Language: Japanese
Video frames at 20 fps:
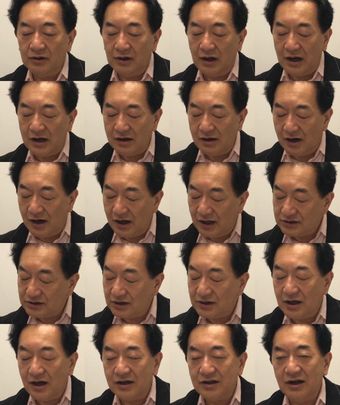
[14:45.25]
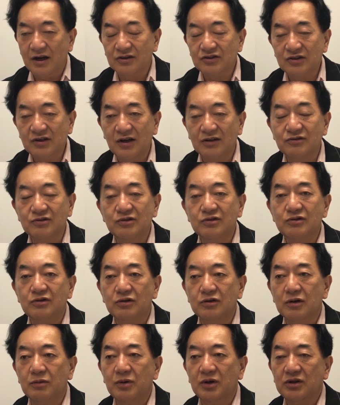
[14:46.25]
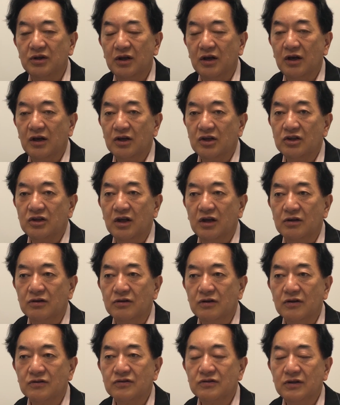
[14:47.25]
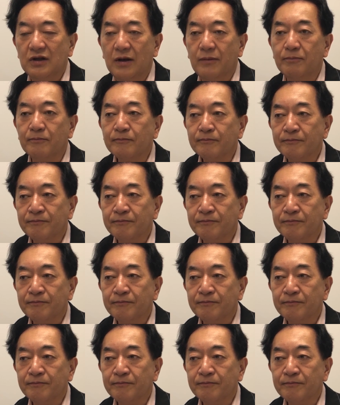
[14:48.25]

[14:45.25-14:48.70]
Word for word: あいや浅田明氏がずっと述べてきているですね